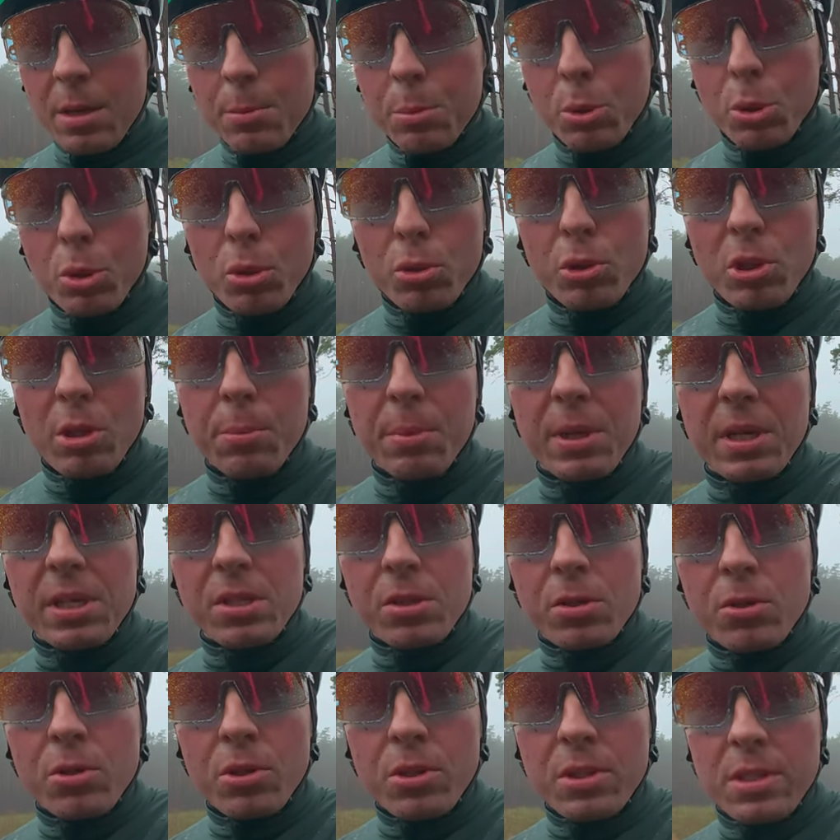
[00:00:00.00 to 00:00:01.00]
pogoda
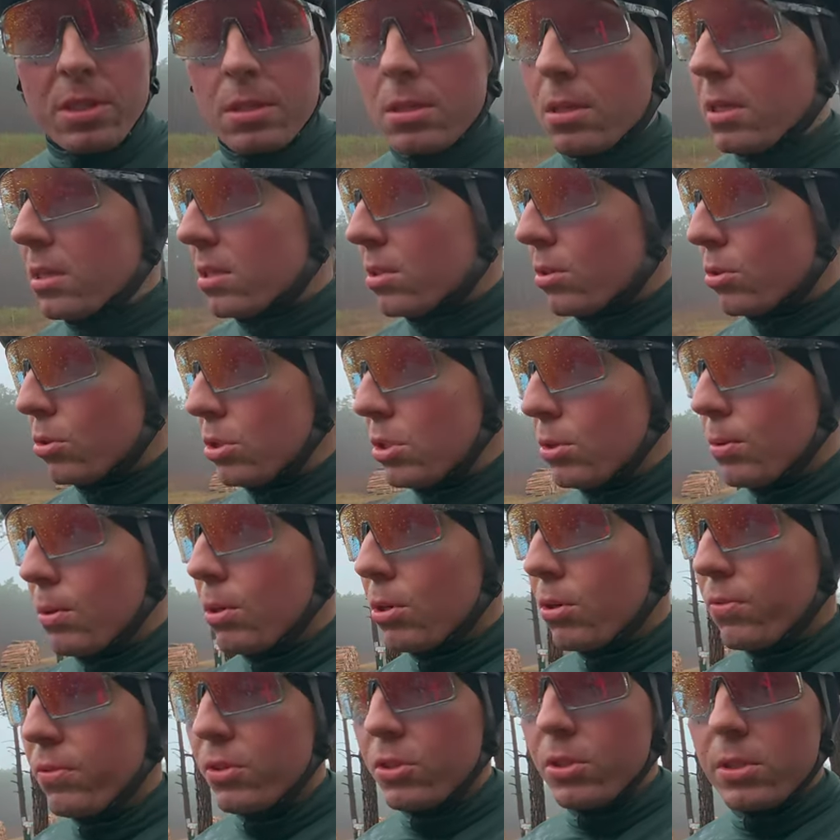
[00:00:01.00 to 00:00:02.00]
bardzo
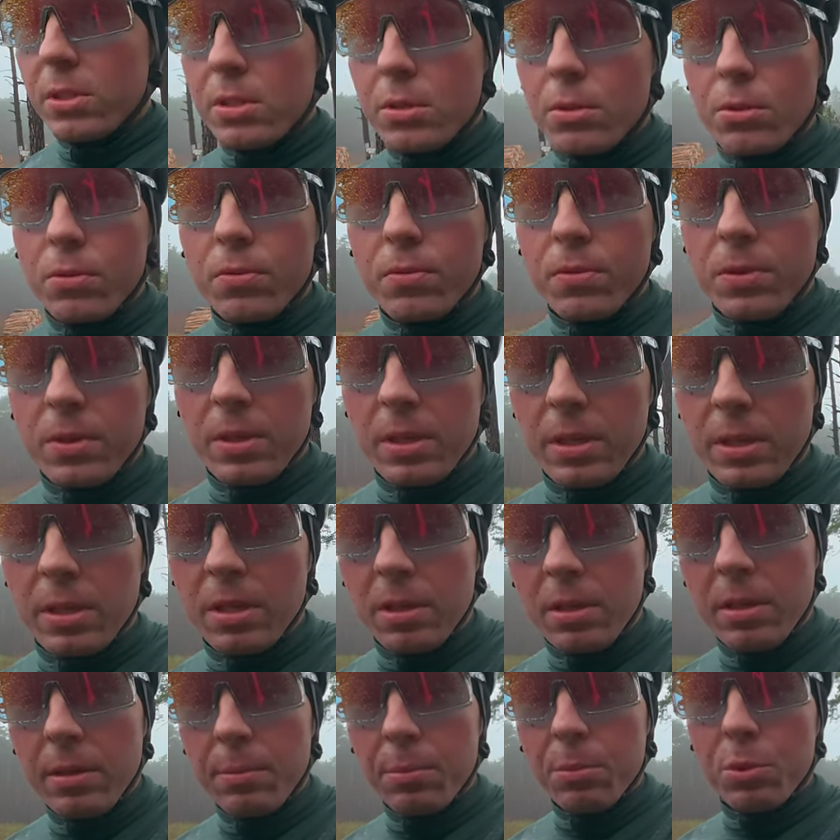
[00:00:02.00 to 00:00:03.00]
zaskoczyła rowerzystów
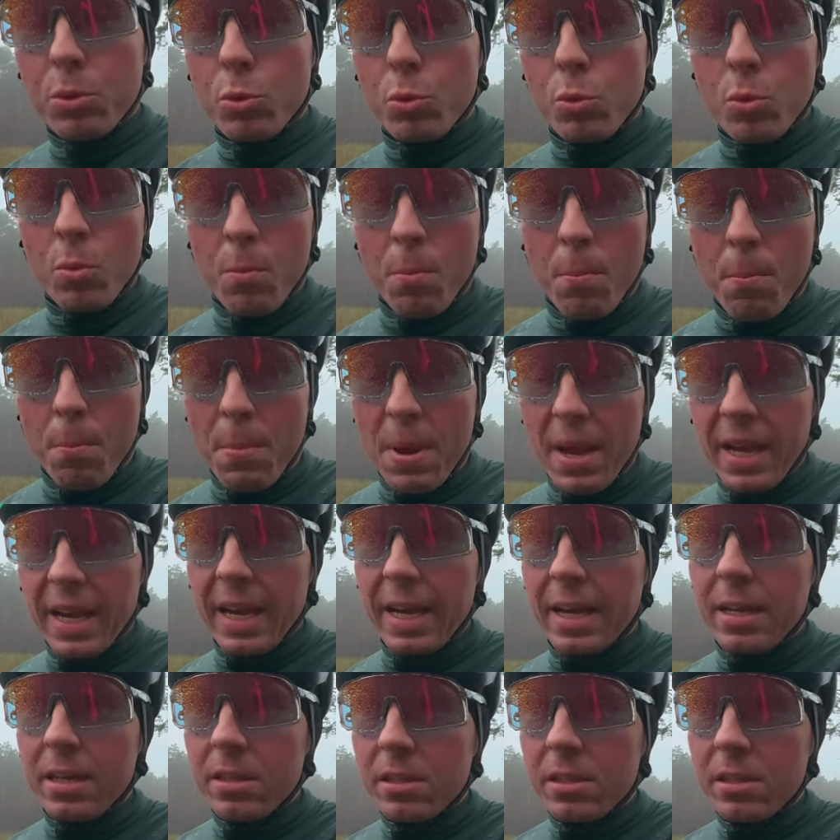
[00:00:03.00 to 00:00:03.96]
i był mega